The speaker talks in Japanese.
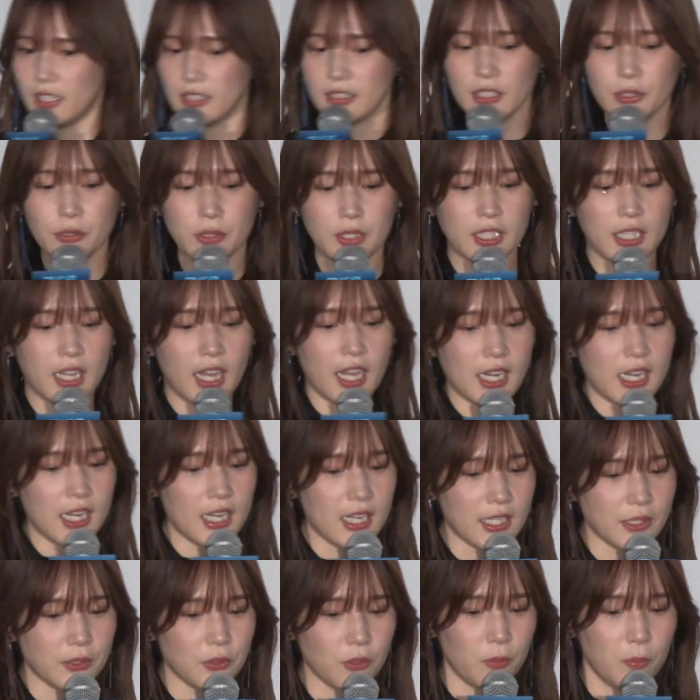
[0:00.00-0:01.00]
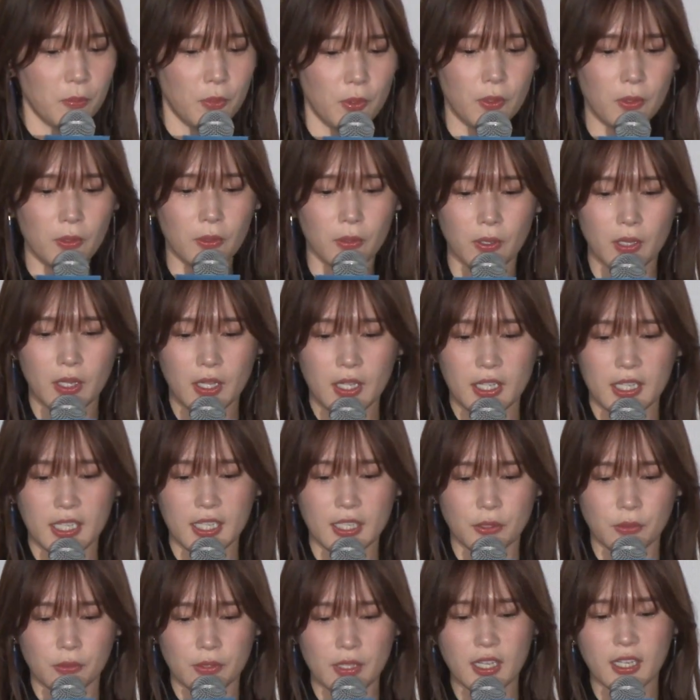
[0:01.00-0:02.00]
なので彼らとも
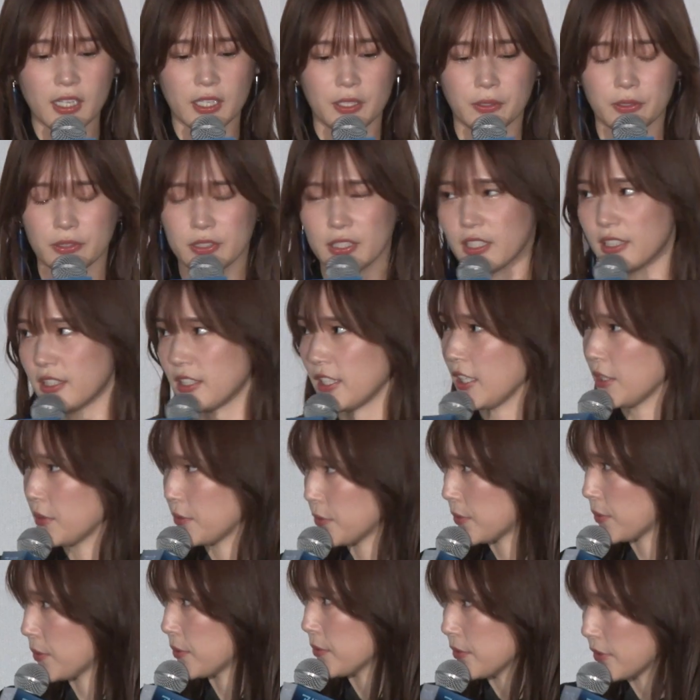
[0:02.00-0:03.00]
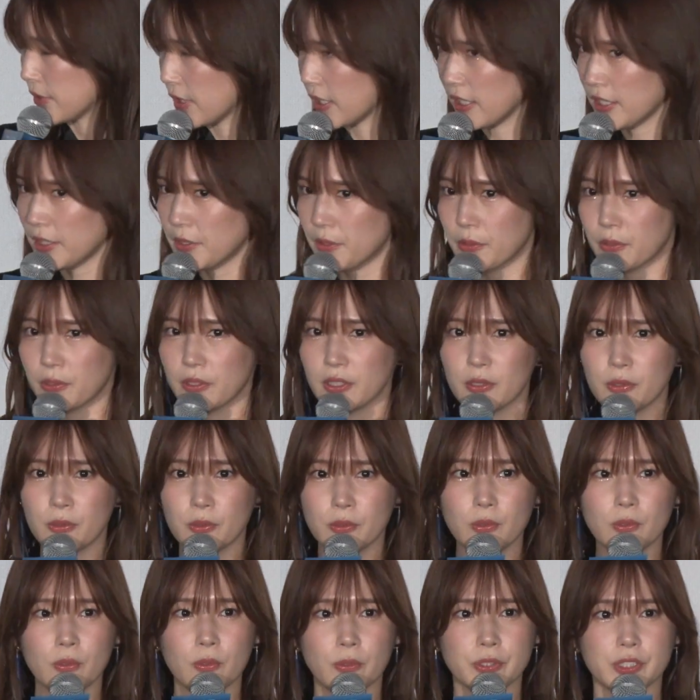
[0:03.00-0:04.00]
えっ、ー、と仲良くなっていくというか、いろいろな
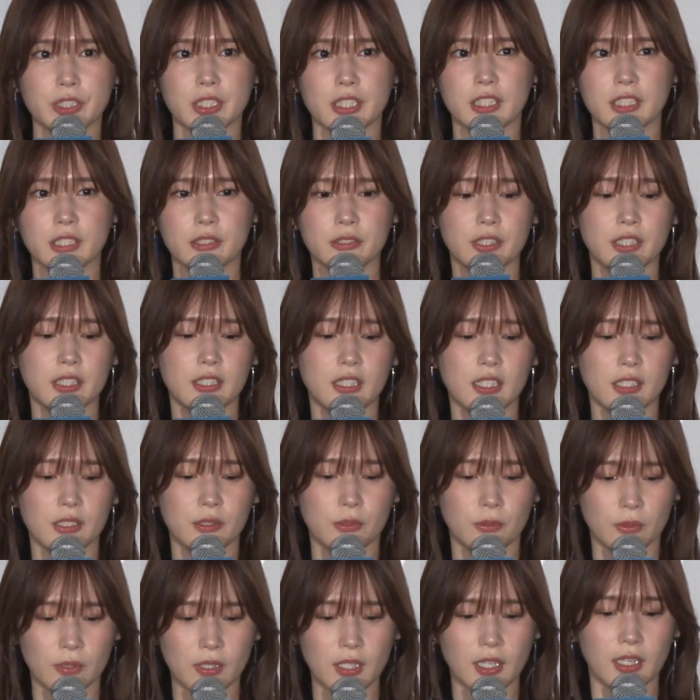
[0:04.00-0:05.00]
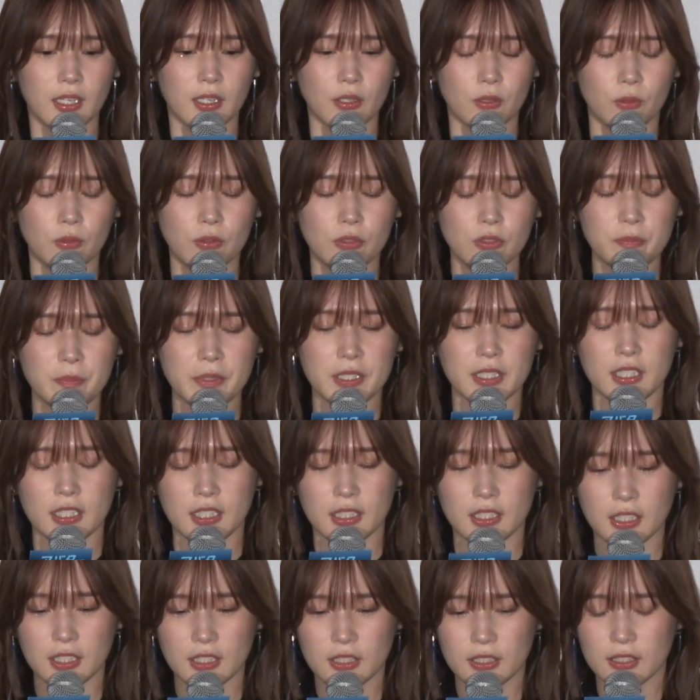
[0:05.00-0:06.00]
ことを教えてくれたりとかこう海に